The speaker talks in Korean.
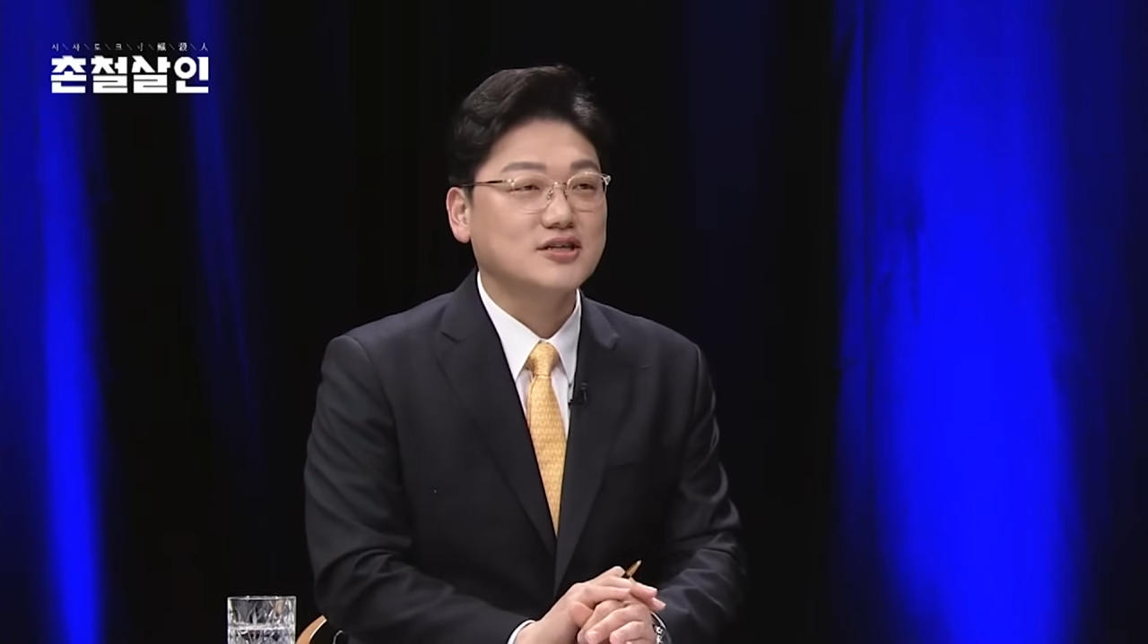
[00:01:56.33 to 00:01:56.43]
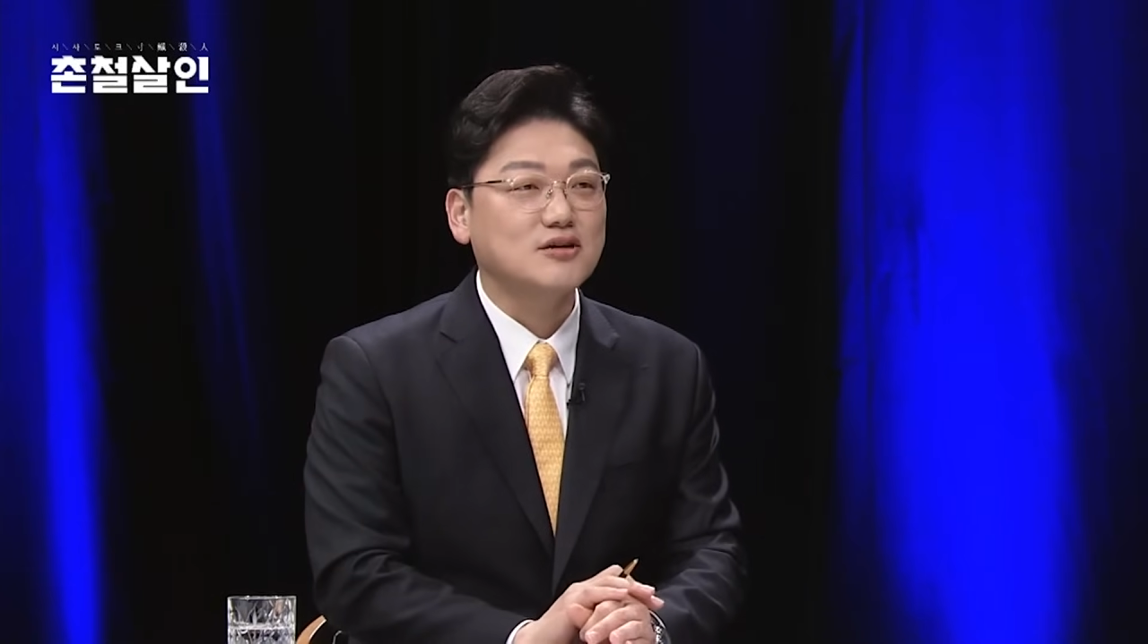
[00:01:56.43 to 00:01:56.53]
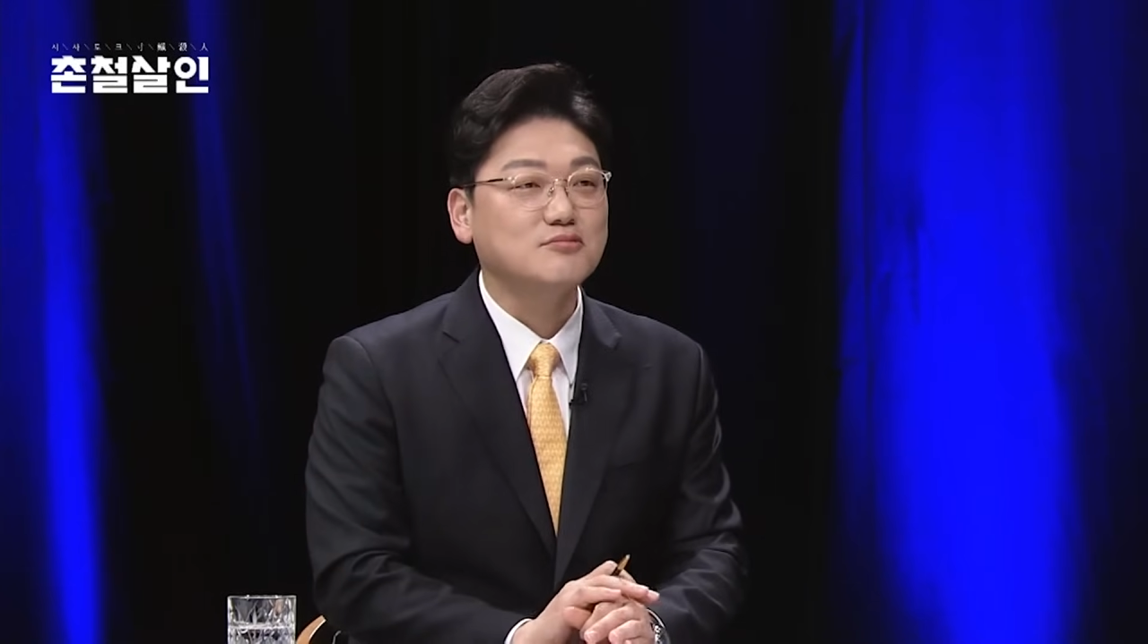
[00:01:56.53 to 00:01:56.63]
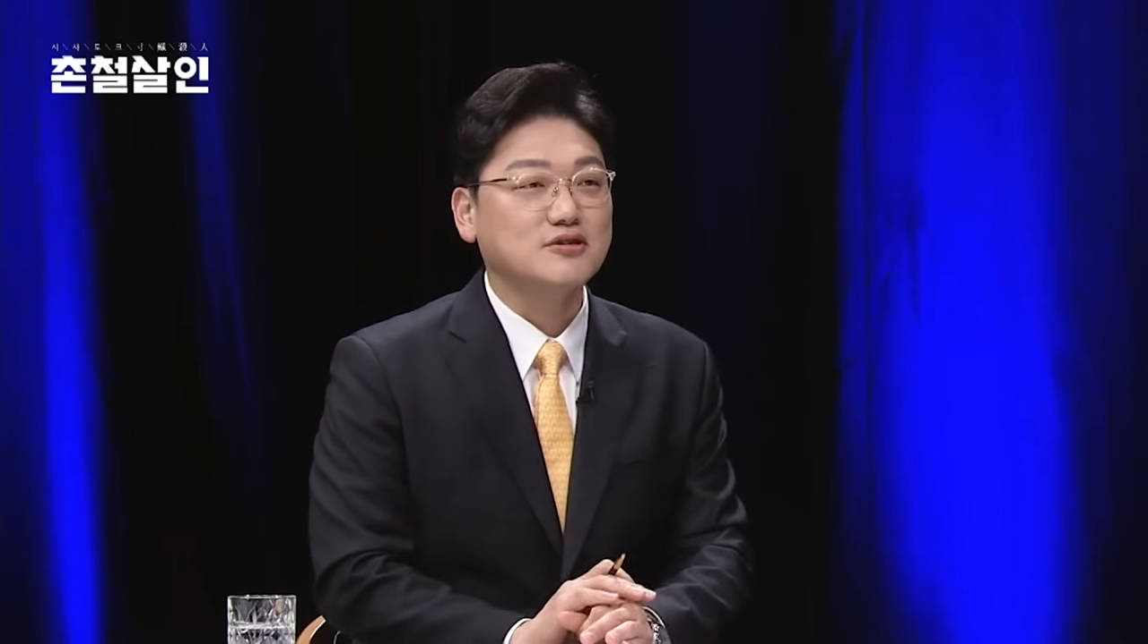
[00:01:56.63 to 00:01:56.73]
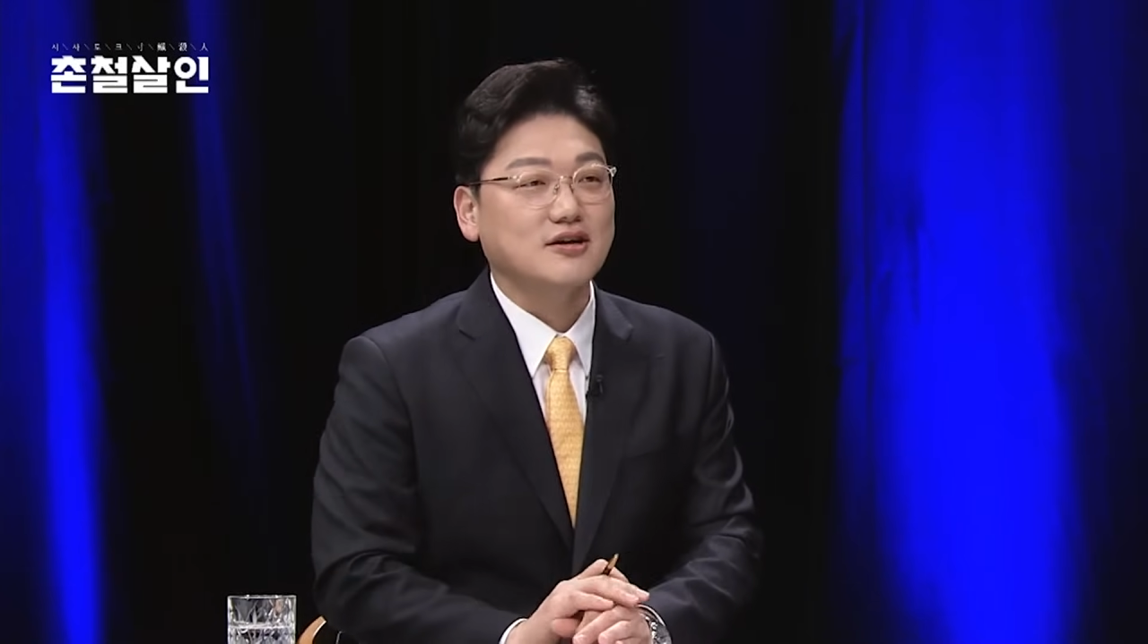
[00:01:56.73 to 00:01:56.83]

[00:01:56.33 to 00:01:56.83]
처음부터